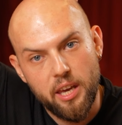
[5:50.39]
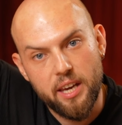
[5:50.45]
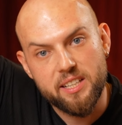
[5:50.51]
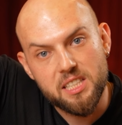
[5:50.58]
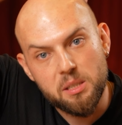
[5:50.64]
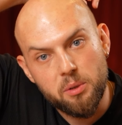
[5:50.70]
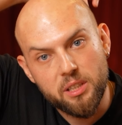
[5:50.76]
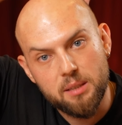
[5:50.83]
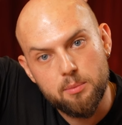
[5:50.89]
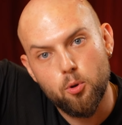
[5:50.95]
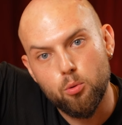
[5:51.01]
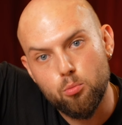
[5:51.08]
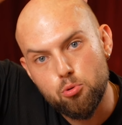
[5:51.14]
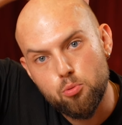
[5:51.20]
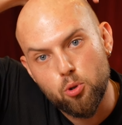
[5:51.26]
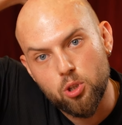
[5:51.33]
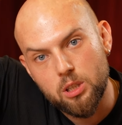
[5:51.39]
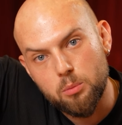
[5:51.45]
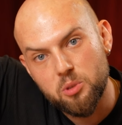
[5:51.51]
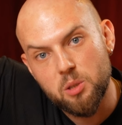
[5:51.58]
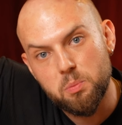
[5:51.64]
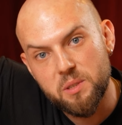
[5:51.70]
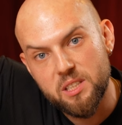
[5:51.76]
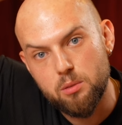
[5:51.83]
Egzama gibi olmuş buralarım.
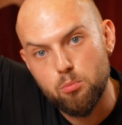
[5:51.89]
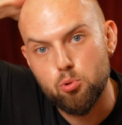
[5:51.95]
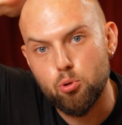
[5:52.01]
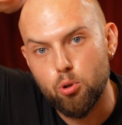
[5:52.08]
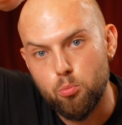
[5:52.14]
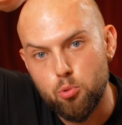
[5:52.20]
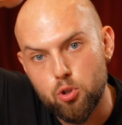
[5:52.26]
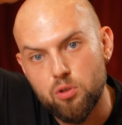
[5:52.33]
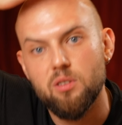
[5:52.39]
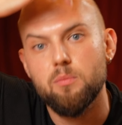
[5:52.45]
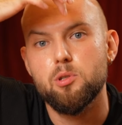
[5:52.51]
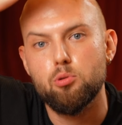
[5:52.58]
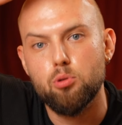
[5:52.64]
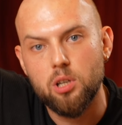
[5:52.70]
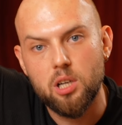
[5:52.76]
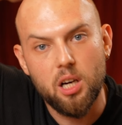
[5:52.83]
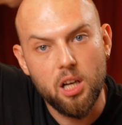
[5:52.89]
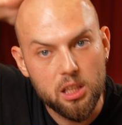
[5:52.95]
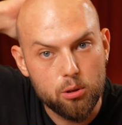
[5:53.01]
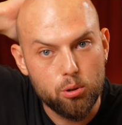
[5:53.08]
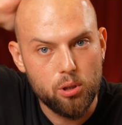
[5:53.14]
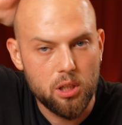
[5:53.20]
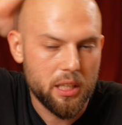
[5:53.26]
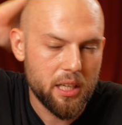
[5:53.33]
Kıpkırmızı olmuştu ve bir süre
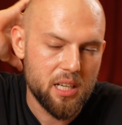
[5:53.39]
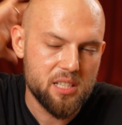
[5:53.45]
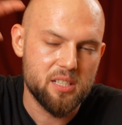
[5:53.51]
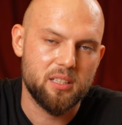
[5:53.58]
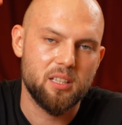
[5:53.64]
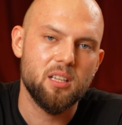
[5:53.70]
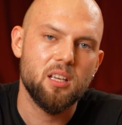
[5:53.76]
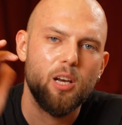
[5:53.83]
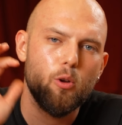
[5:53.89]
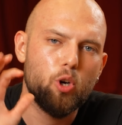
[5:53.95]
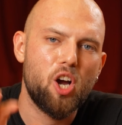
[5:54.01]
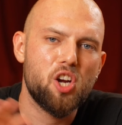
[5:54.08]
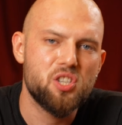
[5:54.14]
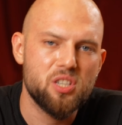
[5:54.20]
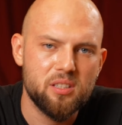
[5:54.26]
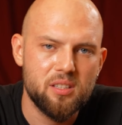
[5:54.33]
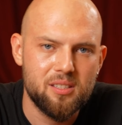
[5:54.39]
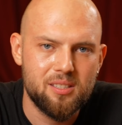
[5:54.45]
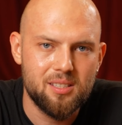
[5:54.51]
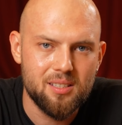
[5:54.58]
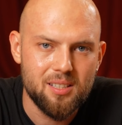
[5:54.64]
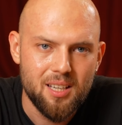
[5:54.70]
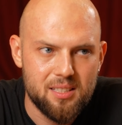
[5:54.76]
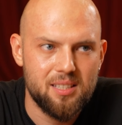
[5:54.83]
kaldı öyle. Gerçekten hani o
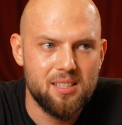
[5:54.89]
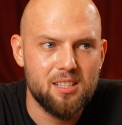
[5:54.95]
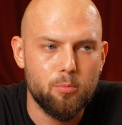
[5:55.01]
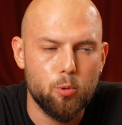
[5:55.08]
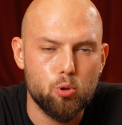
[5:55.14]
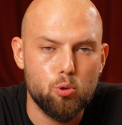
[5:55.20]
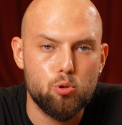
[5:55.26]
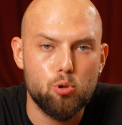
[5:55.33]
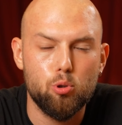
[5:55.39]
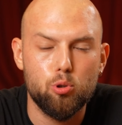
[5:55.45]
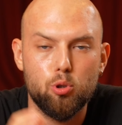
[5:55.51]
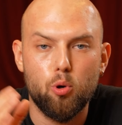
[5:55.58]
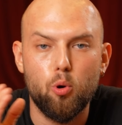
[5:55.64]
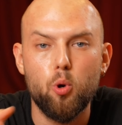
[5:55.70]
kaşıntısı sinir bozucu oluyor.